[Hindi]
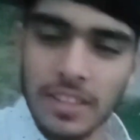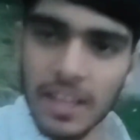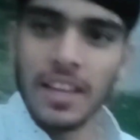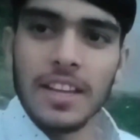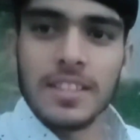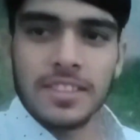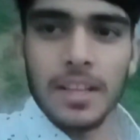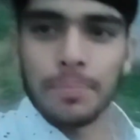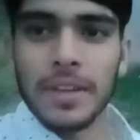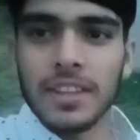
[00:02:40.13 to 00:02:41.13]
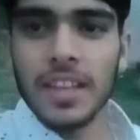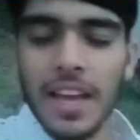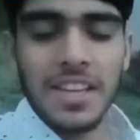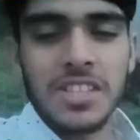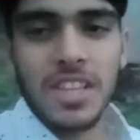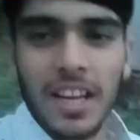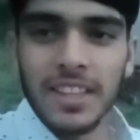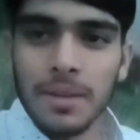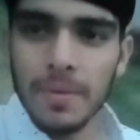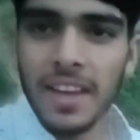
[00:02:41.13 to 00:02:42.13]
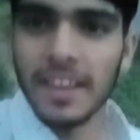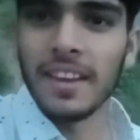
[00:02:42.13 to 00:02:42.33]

से चल पड़ते हैं शादी में